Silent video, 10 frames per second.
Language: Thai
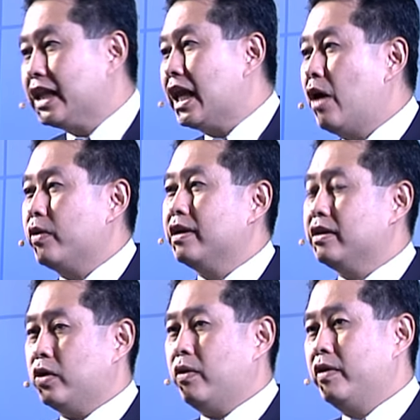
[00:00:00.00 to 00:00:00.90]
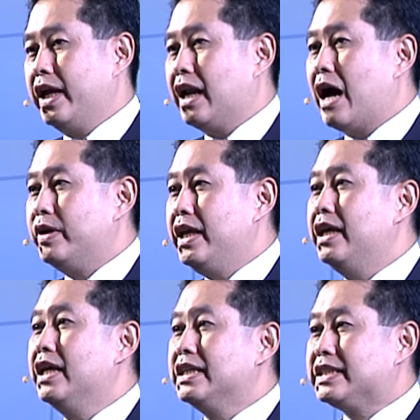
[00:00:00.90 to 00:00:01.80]
เล็กทรอนิกส์เหล่านี้
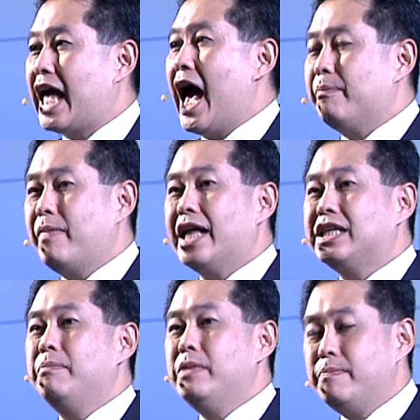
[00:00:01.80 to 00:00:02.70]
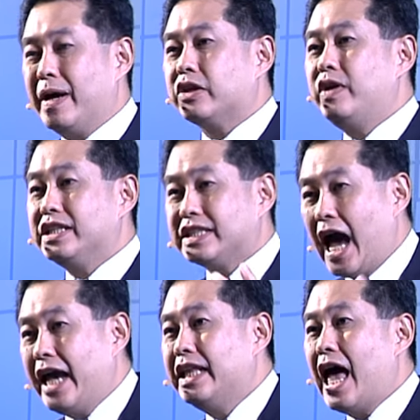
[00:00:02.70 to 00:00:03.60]
สามารถที่จะมีแบตเตอรี่
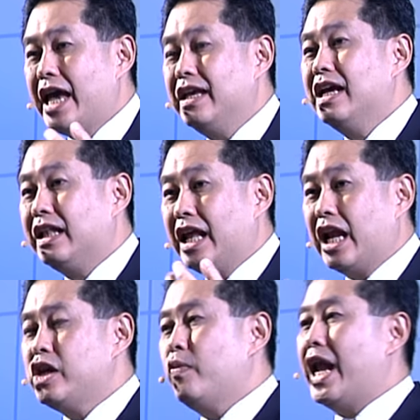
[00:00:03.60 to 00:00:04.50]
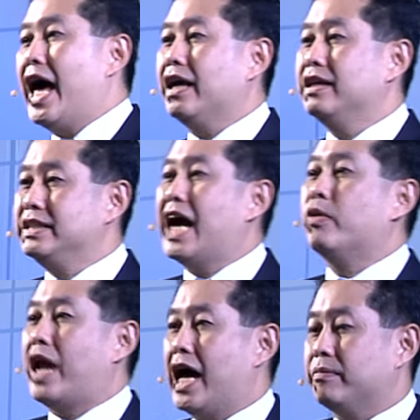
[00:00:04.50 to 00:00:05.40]
ใช้ได้ในระยะเวลายาว
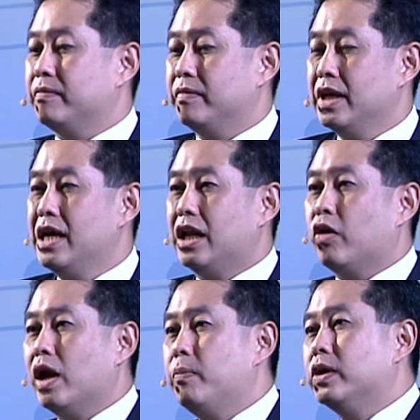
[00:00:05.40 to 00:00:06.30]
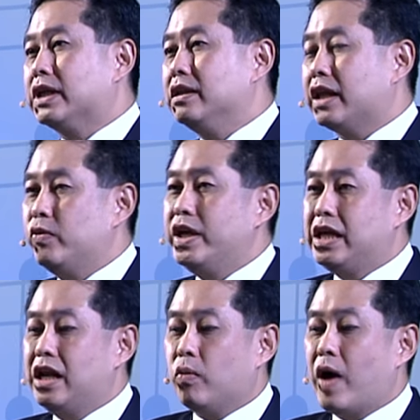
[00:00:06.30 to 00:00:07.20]
นานเรากำลังพูดถึงเทคโนโลยี
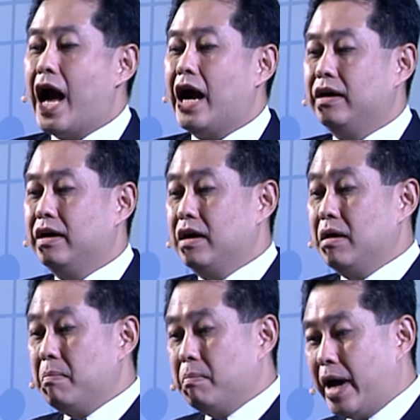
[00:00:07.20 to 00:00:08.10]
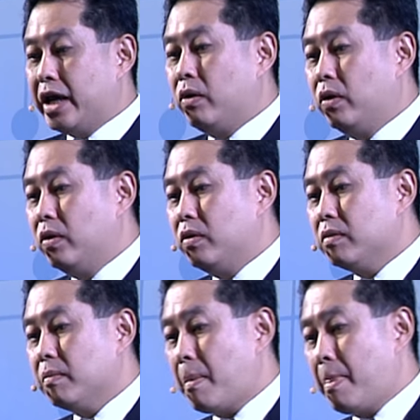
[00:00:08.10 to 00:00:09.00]
ที่เรียกว่าไมโคร
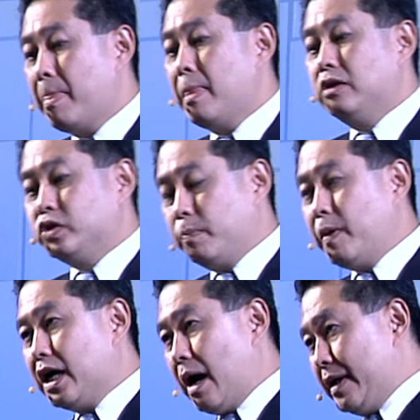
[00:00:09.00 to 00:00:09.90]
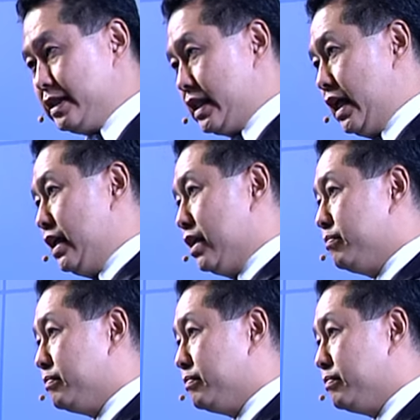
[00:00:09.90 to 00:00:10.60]
ซูเปอร์คาปาซิเตอร์